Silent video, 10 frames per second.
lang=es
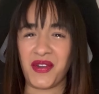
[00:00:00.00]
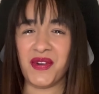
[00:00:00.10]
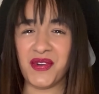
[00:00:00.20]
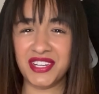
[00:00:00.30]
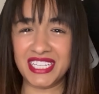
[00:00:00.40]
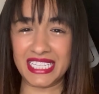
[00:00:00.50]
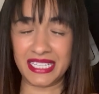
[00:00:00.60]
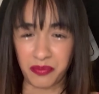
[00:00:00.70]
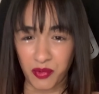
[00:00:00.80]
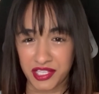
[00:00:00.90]

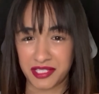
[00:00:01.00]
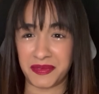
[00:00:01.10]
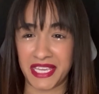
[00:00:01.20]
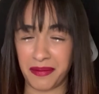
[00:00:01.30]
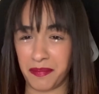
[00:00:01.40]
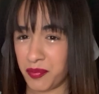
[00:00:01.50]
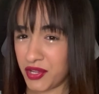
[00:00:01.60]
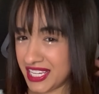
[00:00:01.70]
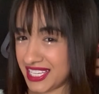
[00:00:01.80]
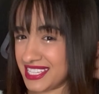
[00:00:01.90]
Oli, pues bien, por
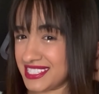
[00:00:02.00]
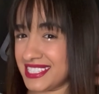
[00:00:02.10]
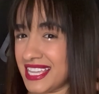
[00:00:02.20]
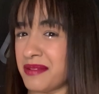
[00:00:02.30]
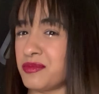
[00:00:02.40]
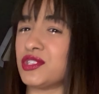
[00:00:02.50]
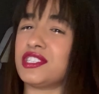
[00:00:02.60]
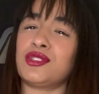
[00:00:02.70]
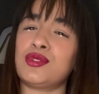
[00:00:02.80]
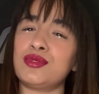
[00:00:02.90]
aquí estamos.
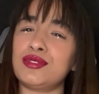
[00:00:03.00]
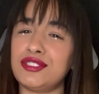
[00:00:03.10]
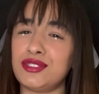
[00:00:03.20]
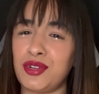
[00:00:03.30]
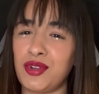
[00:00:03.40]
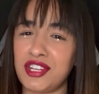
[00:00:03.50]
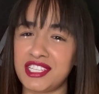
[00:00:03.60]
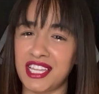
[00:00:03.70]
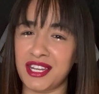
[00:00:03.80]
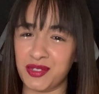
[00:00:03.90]
Es un honor
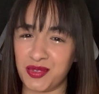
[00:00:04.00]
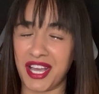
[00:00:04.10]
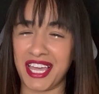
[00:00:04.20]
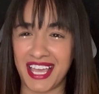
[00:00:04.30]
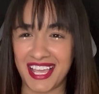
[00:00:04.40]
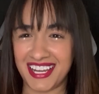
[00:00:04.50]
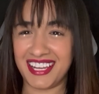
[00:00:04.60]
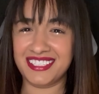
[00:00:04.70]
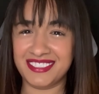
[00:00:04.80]
estar en tu canal.